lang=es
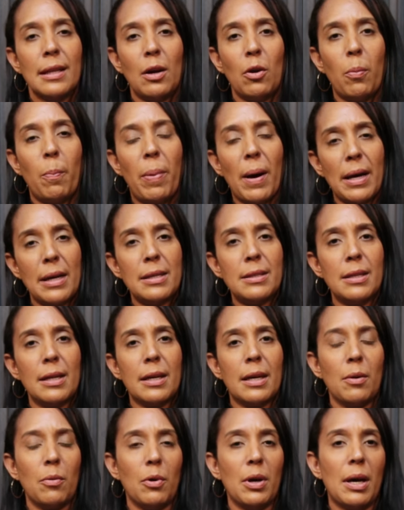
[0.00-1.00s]
de los países
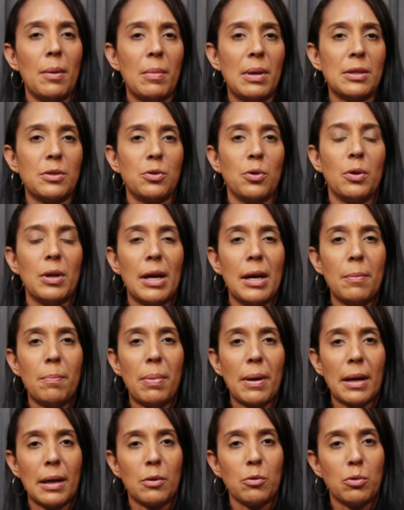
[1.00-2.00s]
que voy a mencionar
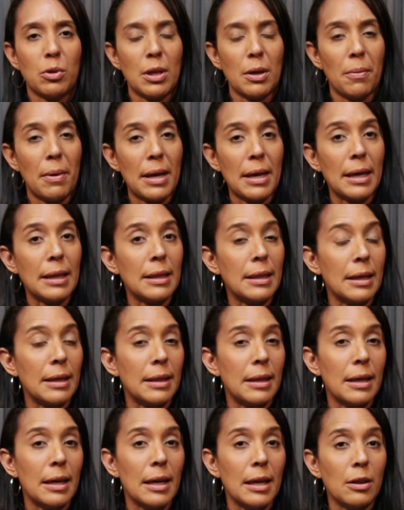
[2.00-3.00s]
para que usted vaya
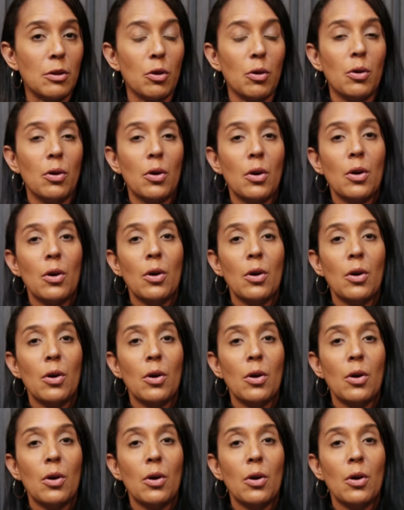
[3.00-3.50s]
entendiendo